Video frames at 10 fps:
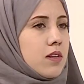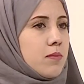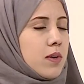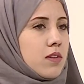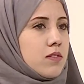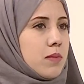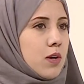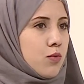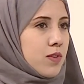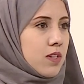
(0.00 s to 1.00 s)
المرض
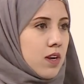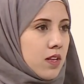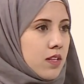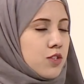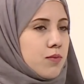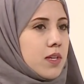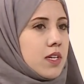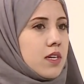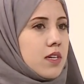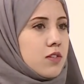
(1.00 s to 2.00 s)
معروفة صارت لدى الجميع
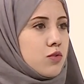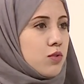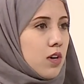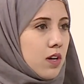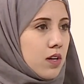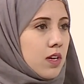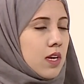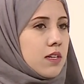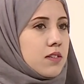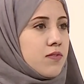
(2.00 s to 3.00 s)
هي الصداع
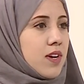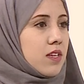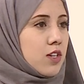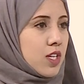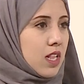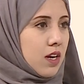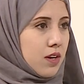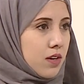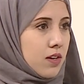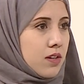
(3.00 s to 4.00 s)
ارتفاع درجات
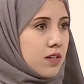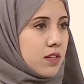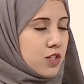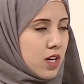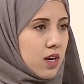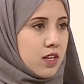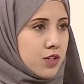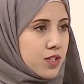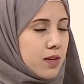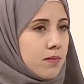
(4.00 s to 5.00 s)
الحرارة درجة حرارة
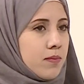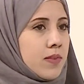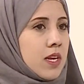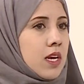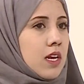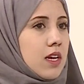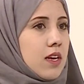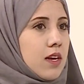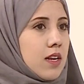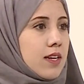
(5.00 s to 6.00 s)
الجسم
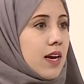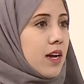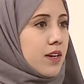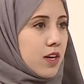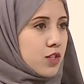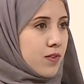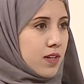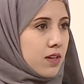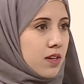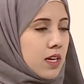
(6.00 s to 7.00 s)
آه، الكحة الناشفة
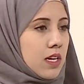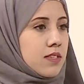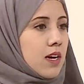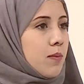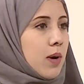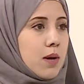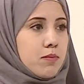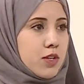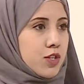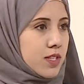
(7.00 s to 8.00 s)
تعب عام
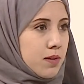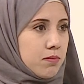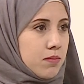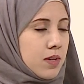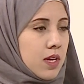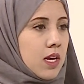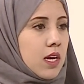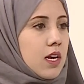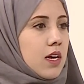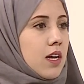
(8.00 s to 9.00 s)
بالجسم
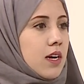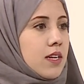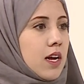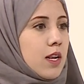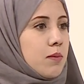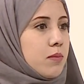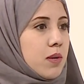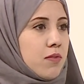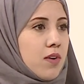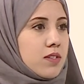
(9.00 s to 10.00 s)
آه، عندنا ألم
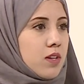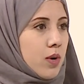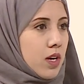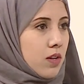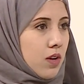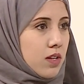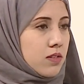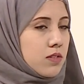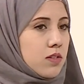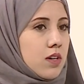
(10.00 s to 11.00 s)
بالمفاصل والعضلات
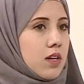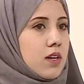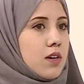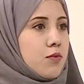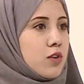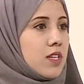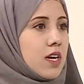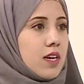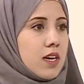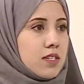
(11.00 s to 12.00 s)
آه،
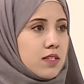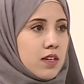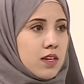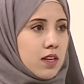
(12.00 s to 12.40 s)
فقدان حاستي